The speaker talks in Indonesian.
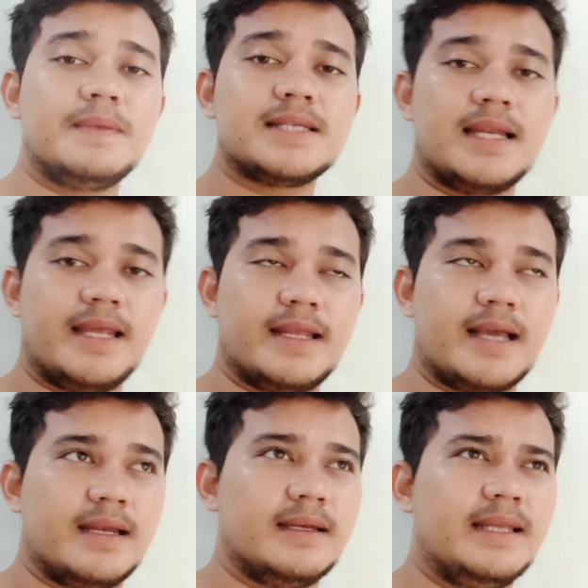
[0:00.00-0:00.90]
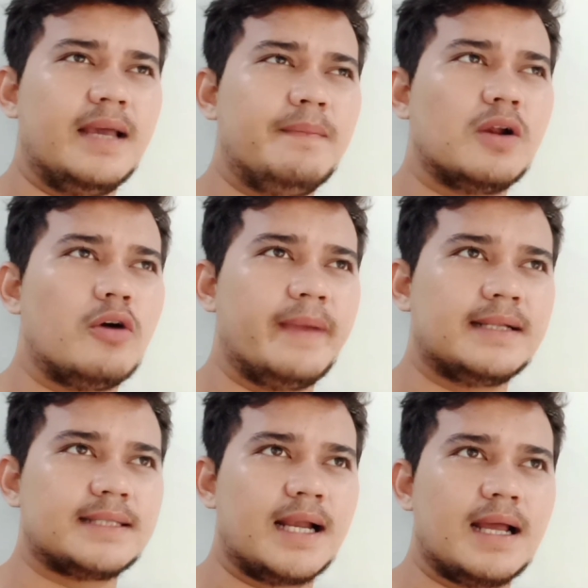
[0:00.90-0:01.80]
bisa lihat kan dia
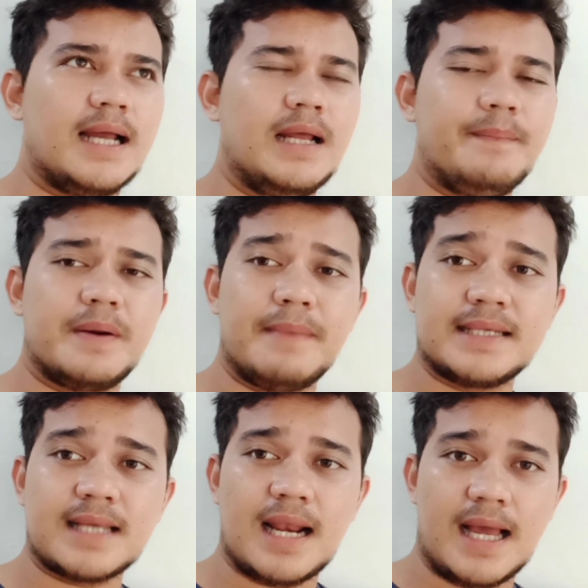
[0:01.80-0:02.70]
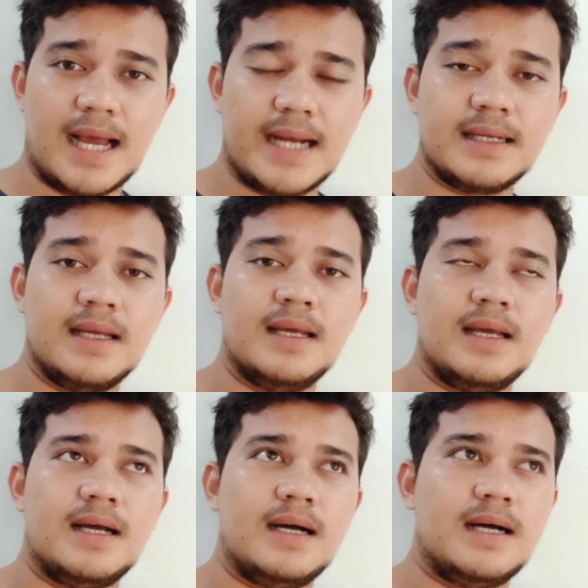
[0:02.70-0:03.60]
berkomentar ada permasalahan
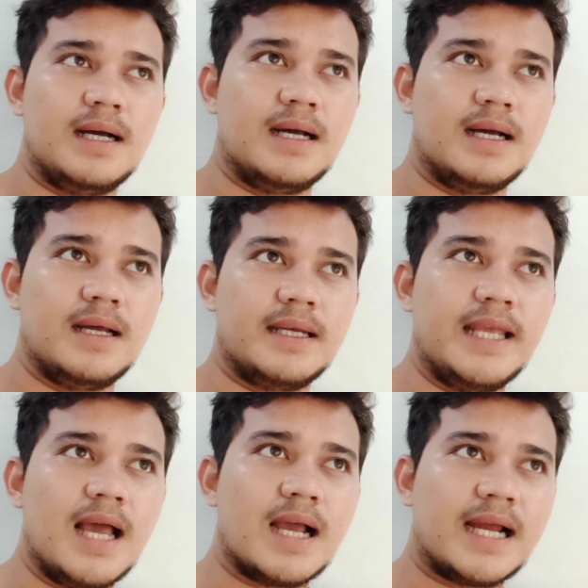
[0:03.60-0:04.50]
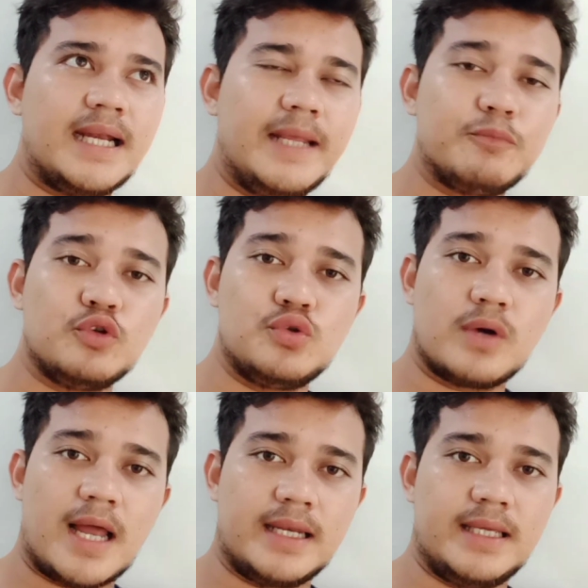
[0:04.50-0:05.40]
uh, dia kedip
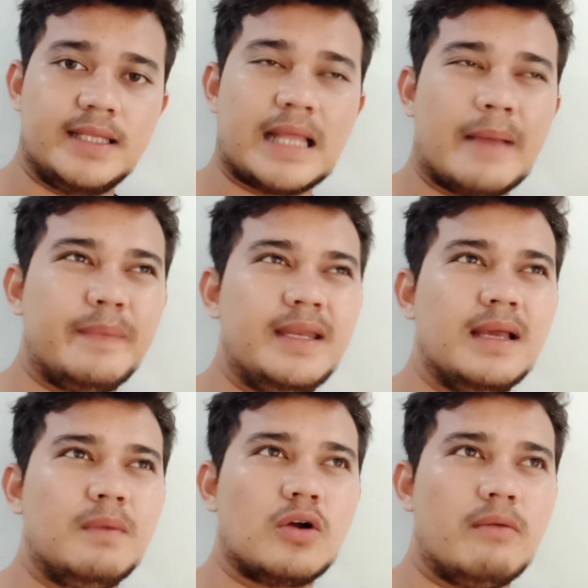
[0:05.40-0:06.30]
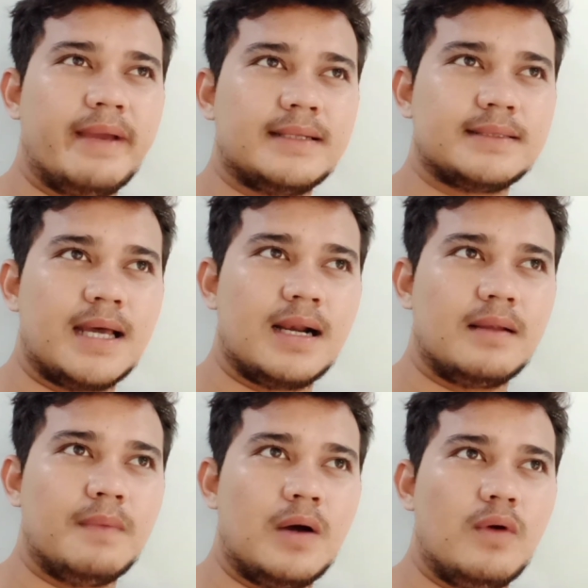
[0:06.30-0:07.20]
tujuh kali, tapi dia
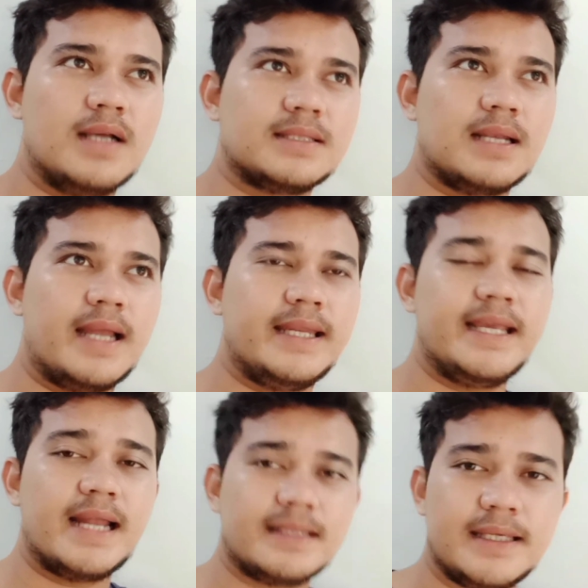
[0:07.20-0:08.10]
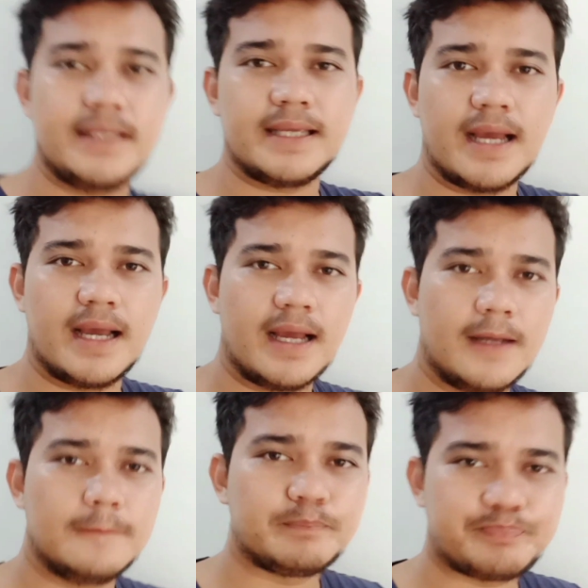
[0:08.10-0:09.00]
berkomentar bahwa setelah
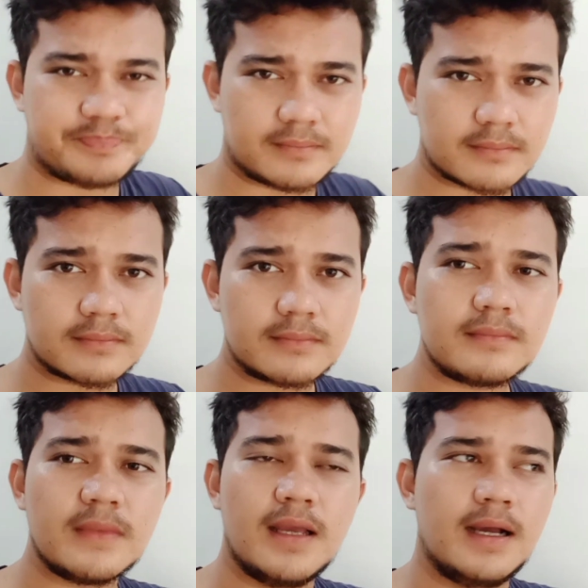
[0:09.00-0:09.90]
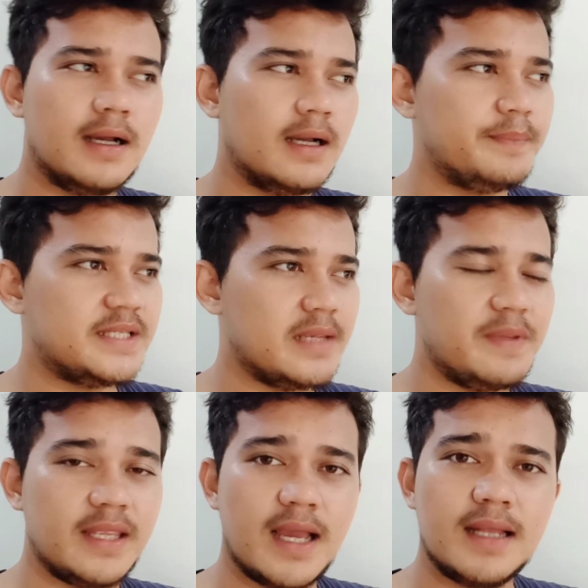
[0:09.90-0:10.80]
digantinya uh, eh,
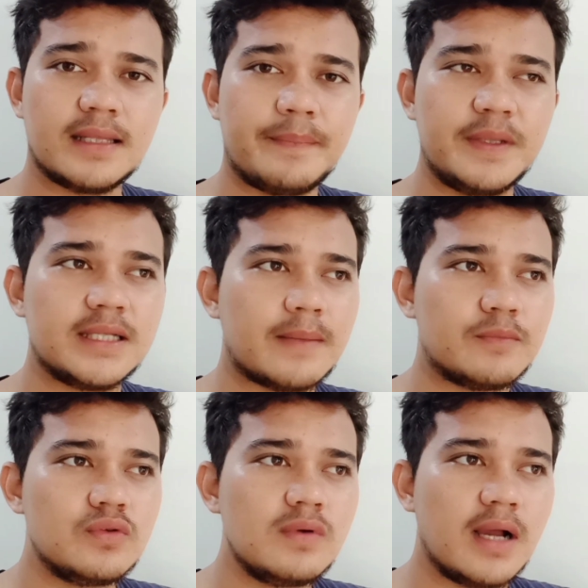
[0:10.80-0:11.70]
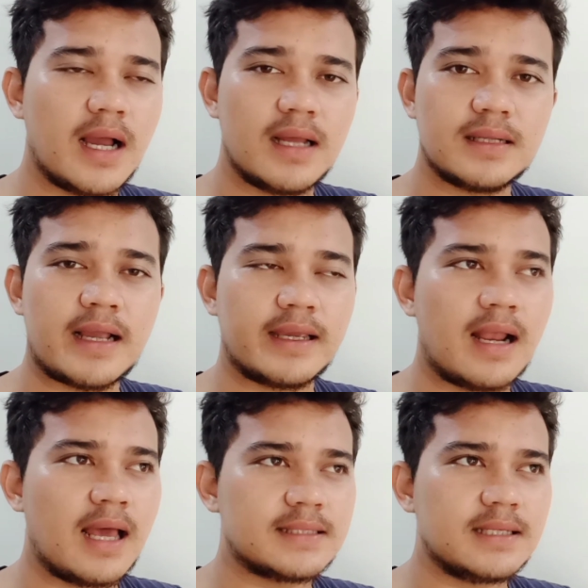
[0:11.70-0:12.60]
PCB-nya, tapi tetap juga
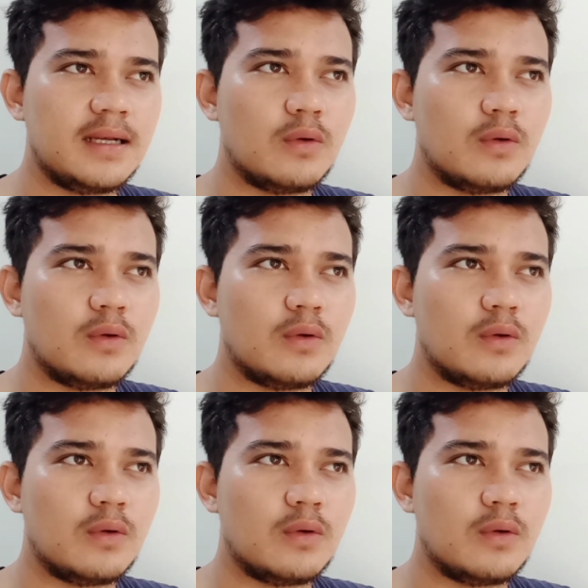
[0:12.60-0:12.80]
alhasil